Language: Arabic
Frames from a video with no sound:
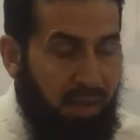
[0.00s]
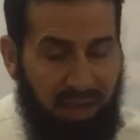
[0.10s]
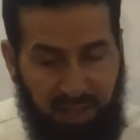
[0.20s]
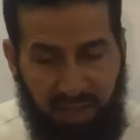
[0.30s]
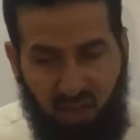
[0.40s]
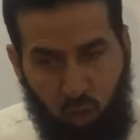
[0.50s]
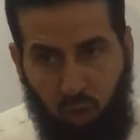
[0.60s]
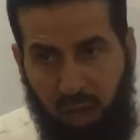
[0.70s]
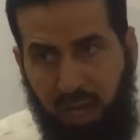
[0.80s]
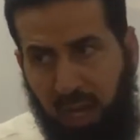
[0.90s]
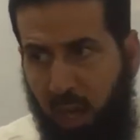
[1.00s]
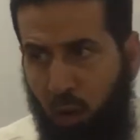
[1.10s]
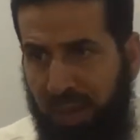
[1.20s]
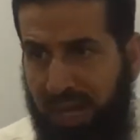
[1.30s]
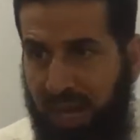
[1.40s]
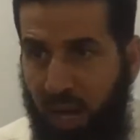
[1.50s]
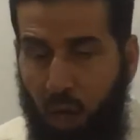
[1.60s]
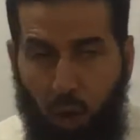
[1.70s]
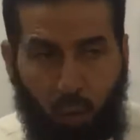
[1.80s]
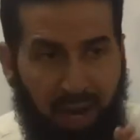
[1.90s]
إذا عندنا ست قراء يقرا بالياء
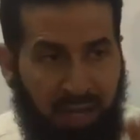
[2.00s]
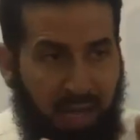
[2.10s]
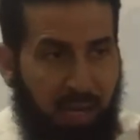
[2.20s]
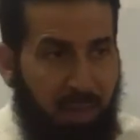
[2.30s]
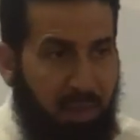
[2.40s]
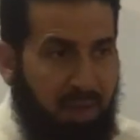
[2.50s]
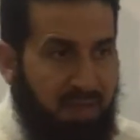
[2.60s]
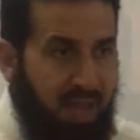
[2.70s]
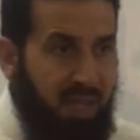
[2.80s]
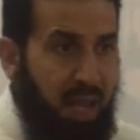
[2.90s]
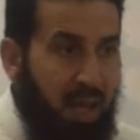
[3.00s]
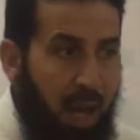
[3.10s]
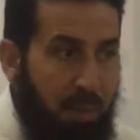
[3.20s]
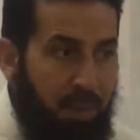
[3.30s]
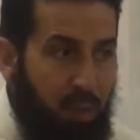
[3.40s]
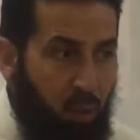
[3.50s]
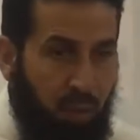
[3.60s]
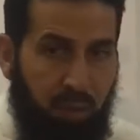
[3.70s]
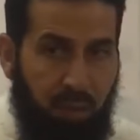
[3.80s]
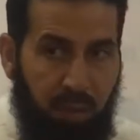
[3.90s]
وعندنا الإمام الكسائي يقرأ
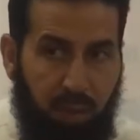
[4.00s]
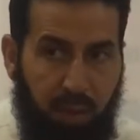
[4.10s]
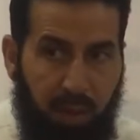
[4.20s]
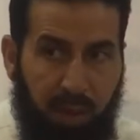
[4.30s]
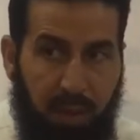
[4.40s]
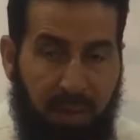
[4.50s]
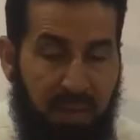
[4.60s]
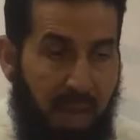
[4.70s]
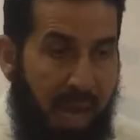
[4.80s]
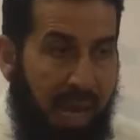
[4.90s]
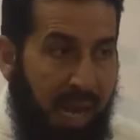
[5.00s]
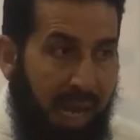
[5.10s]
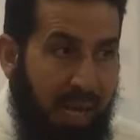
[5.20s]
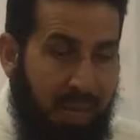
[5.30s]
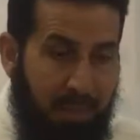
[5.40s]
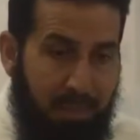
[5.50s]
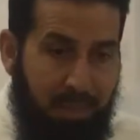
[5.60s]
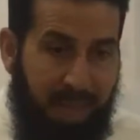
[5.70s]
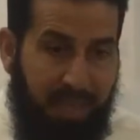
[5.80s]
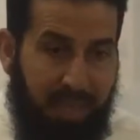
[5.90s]
بالنون تمام الآن
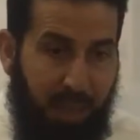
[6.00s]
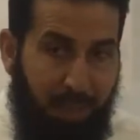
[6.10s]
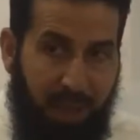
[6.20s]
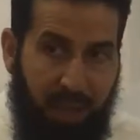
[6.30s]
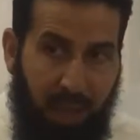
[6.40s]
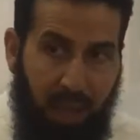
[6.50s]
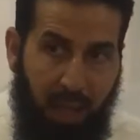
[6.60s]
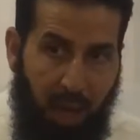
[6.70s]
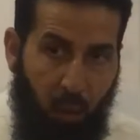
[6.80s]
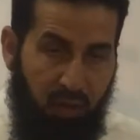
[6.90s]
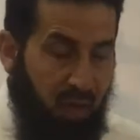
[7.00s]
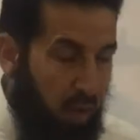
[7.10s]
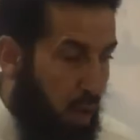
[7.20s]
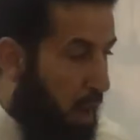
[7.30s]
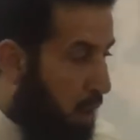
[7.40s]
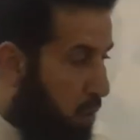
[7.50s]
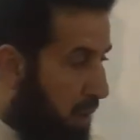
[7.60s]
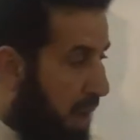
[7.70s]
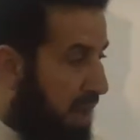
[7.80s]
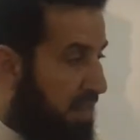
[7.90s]
من تبقى أو
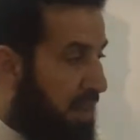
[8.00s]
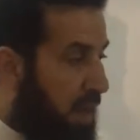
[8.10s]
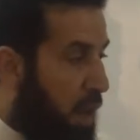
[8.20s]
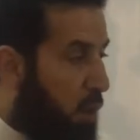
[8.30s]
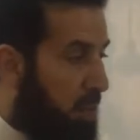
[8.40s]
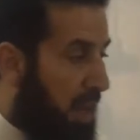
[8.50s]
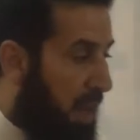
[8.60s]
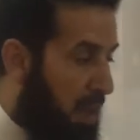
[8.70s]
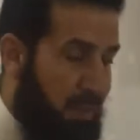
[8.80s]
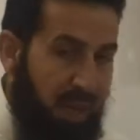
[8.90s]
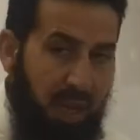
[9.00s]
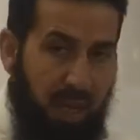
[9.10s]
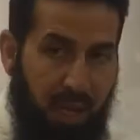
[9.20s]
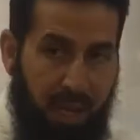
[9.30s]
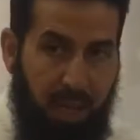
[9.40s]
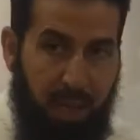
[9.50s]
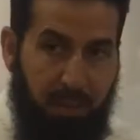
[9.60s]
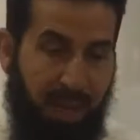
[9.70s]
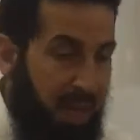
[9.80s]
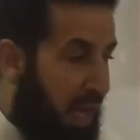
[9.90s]
القراء الذي يقرا بال... بال...
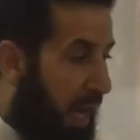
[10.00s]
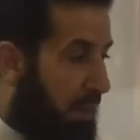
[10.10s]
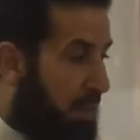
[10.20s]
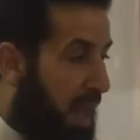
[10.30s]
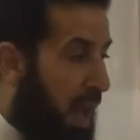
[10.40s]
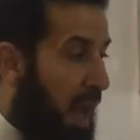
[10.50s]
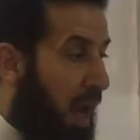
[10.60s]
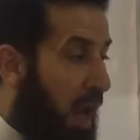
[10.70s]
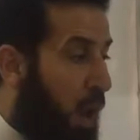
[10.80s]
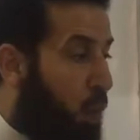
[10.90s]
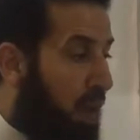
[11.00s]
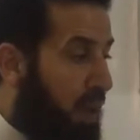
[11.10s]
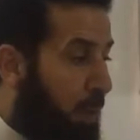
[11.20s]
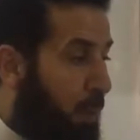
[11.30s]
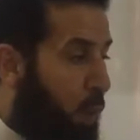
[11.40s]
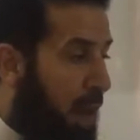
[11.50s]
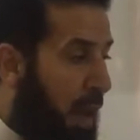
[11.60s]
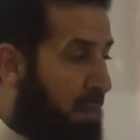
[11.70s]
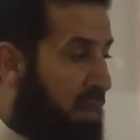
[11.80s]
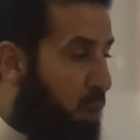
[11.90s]
بالياء قال وضم
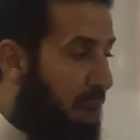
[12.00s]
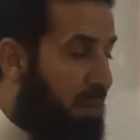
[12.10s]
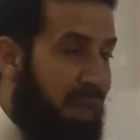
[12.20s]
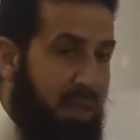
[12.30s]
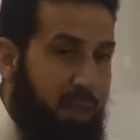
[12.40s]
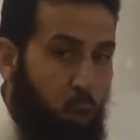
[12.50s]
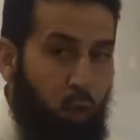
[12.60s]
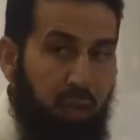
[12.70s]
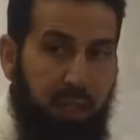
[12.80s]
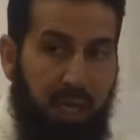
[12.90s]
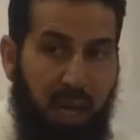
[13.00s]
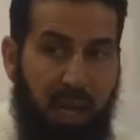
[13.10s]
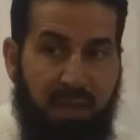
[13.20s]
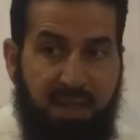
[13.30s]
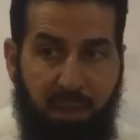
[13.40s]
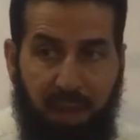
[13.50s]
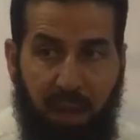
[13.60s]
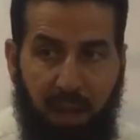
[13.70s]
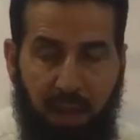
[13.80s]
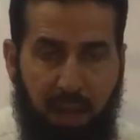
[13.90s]
الهمز والمد عدلا سما
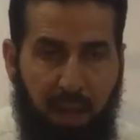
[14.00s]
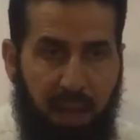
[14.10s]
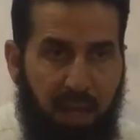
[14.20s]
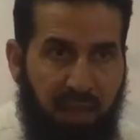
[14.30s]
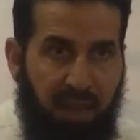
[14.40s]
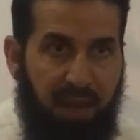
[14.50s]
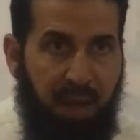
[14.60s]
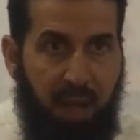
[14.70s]
إذا